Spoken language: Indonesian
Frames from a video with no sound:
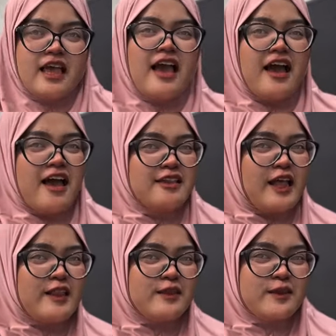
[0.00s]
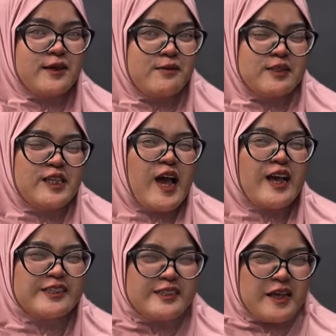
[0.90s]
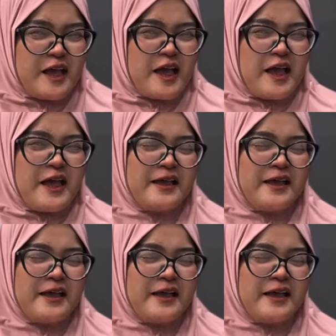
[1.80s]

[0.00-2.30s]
Ah tante bisa aja